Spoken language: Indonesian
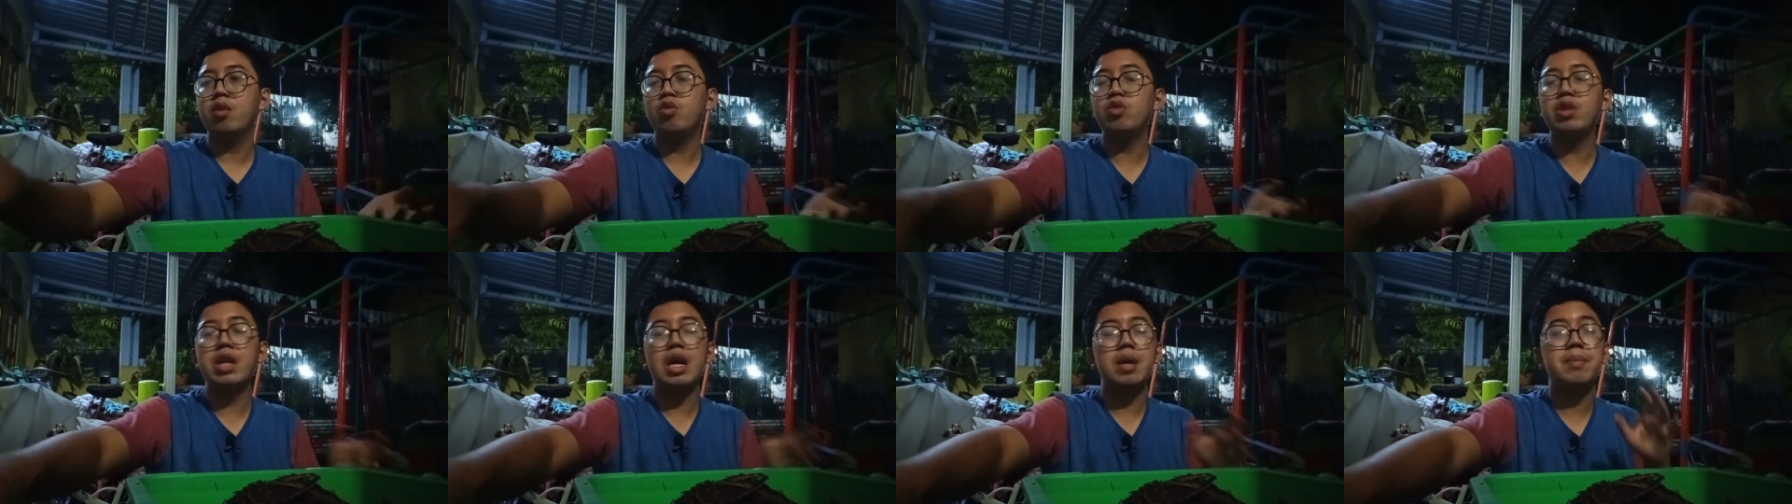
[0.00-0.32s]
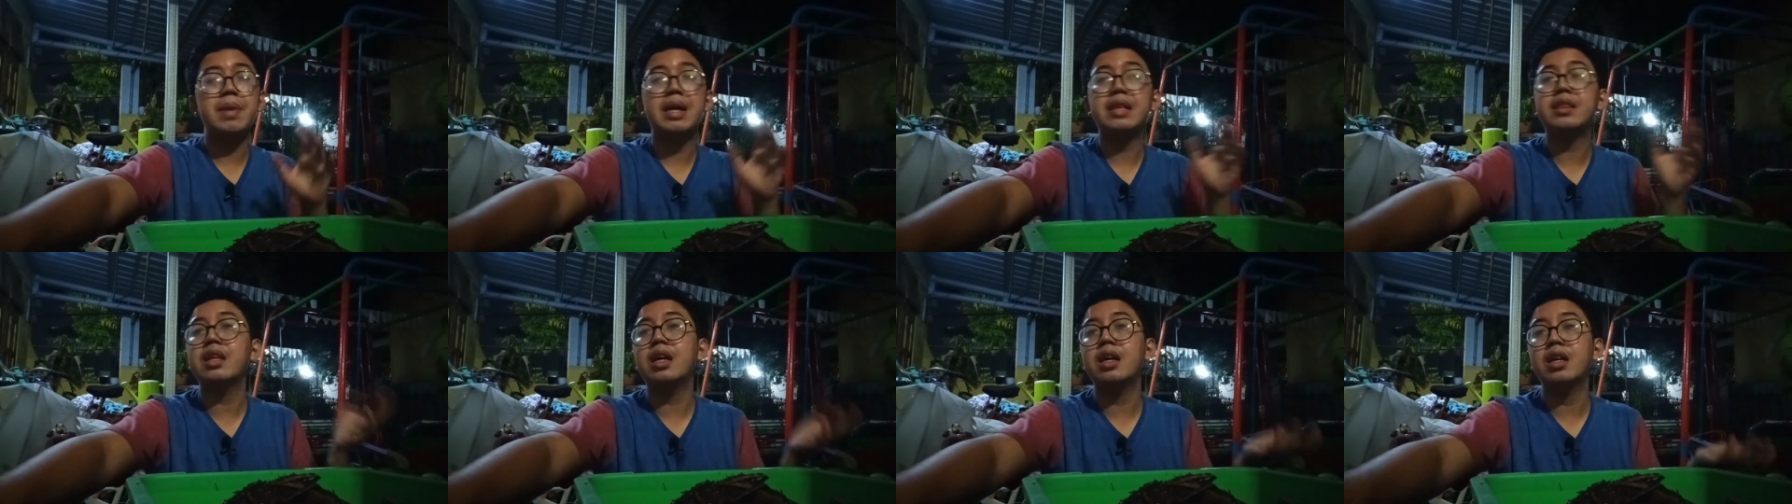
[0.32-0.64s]
udah
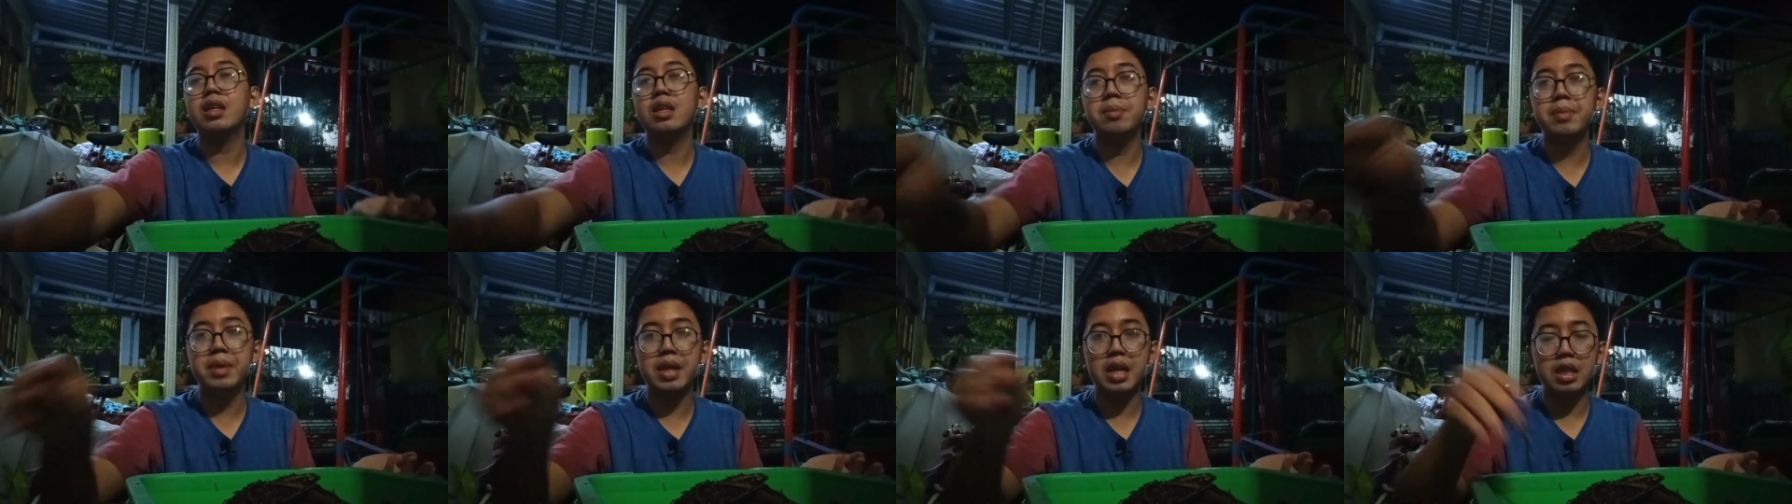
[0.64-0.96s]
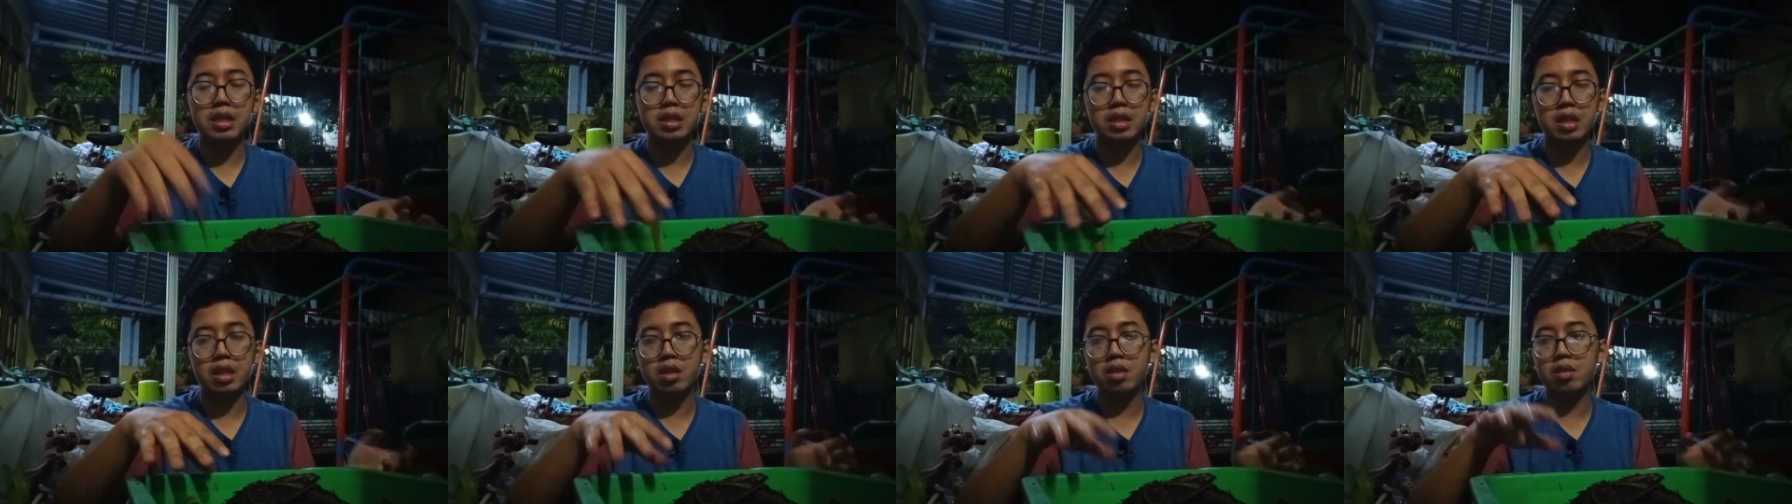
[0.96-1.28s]
matang
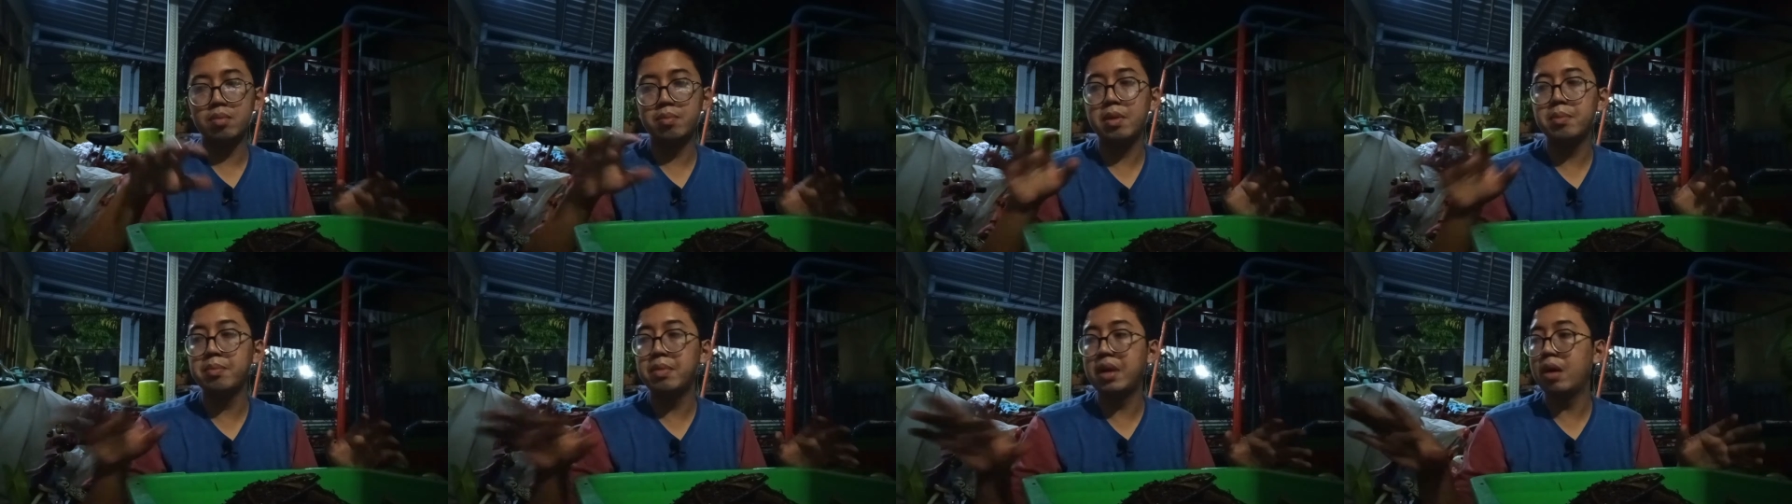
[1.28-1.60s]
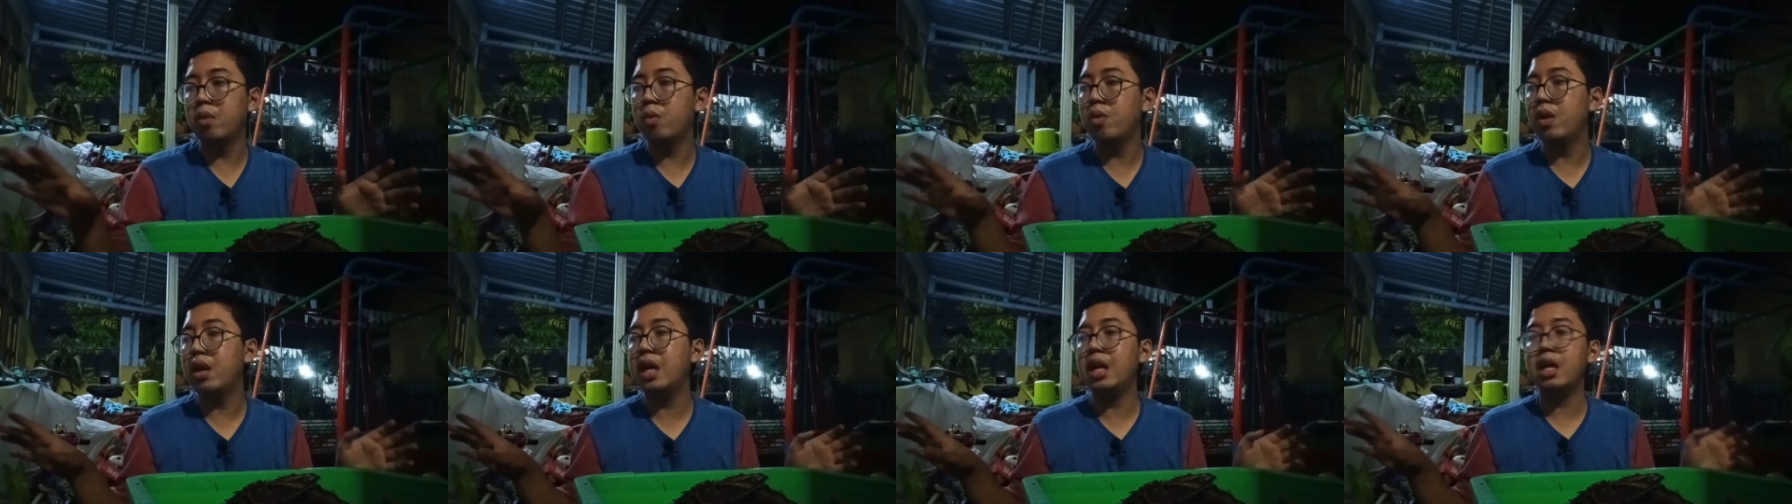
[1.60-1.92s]
ibaratnya
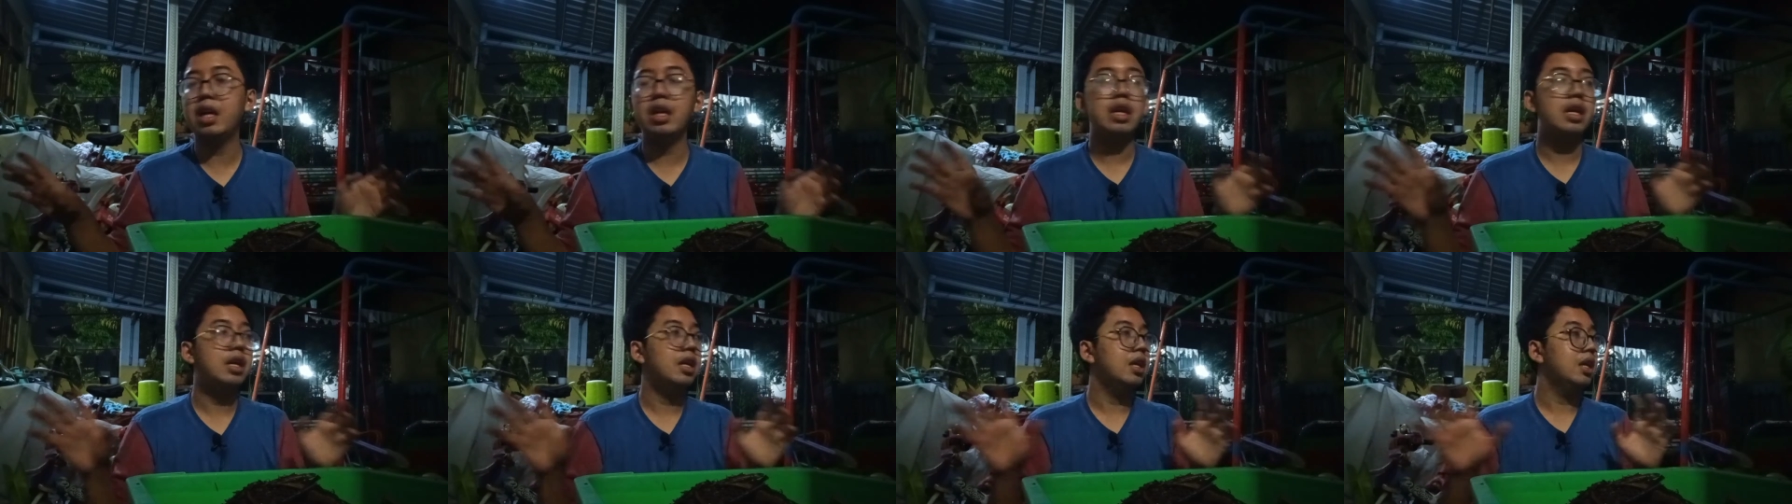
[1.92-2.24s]
membawa